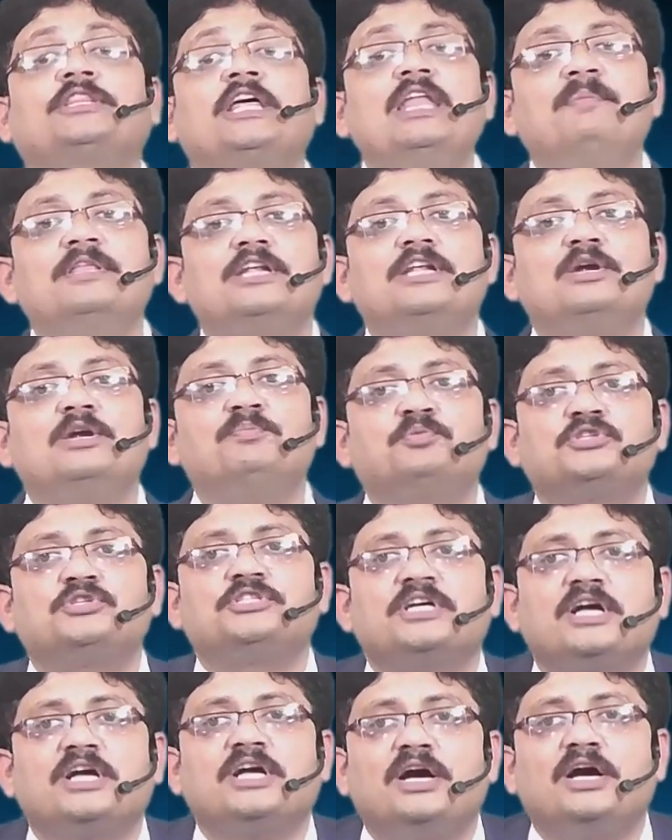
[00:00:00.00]
క్రొత్త నిబంధన
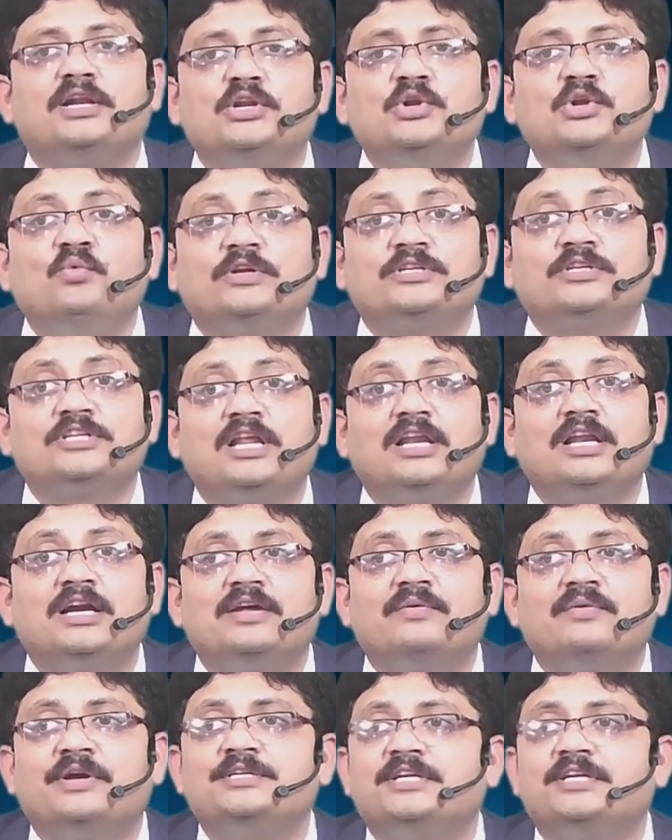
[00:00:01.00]
పుస్తకాలను
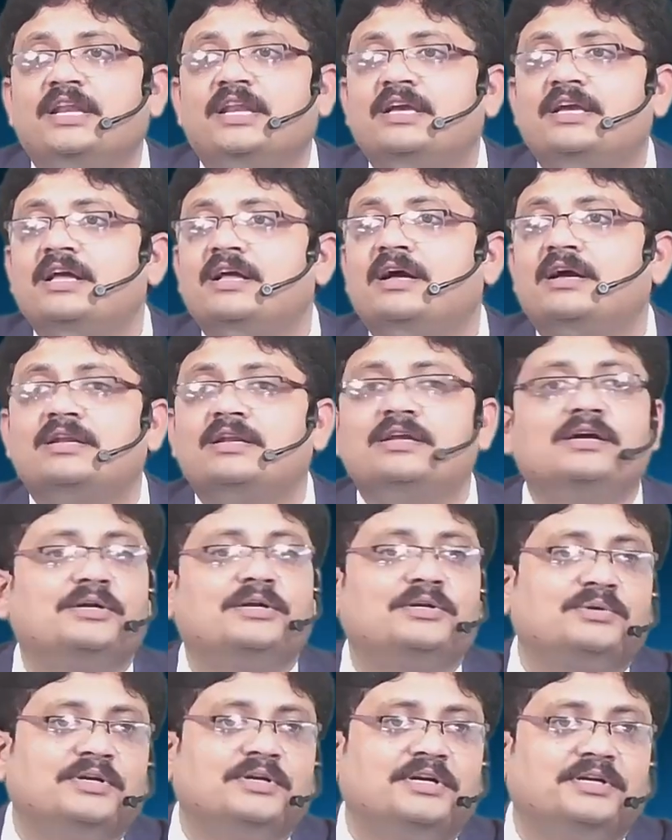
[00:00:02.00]
వచనాలుగా డివైడ్ చేయడానికి కంకణం
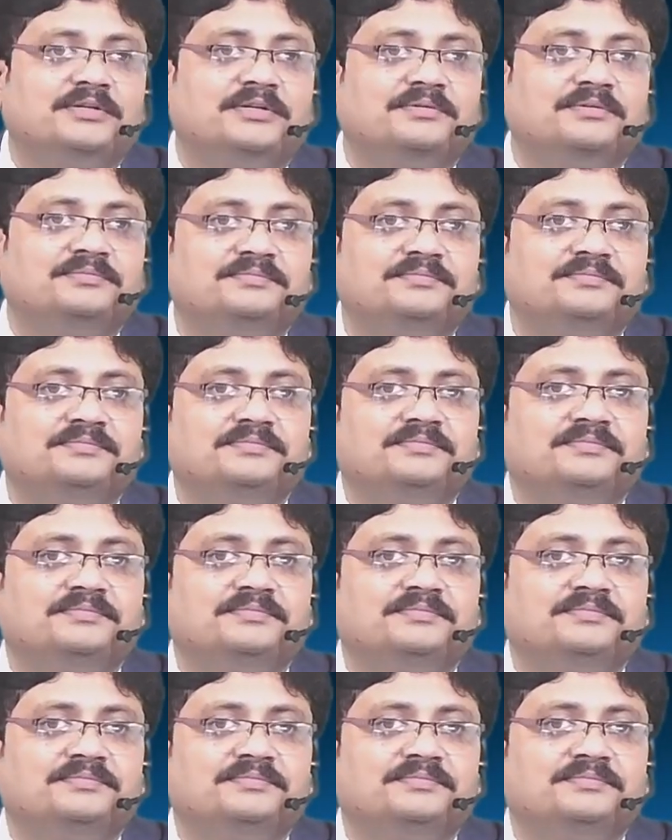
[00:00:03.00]
కట్టుకున్నాడు